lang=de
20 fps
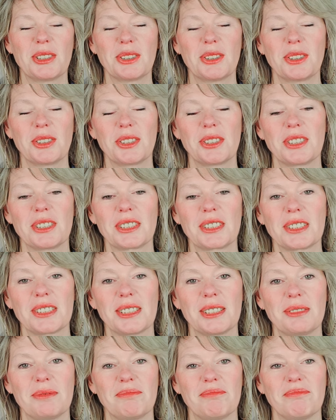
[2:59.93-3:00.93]
Und
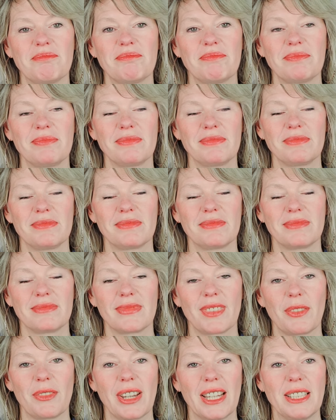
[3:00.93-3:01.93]
ähm,
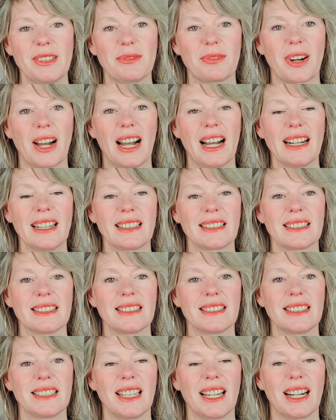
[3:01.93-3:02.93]
wäre die Frage,
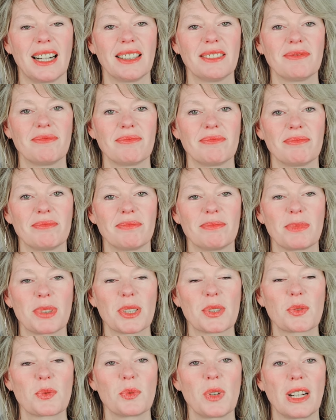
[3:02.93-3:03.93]
ja,
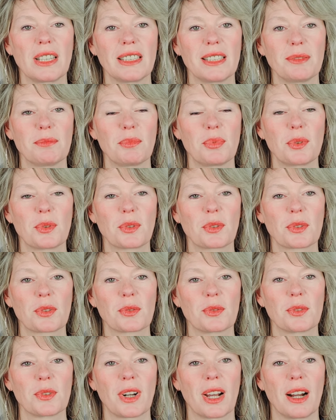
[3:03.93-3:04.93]
bist du an dem Punkt
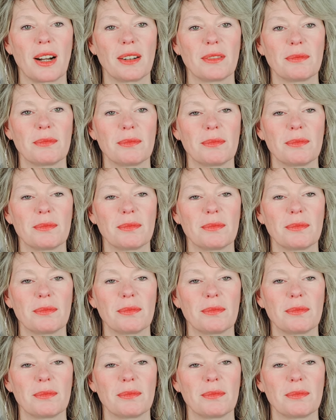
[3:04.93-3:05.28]
oder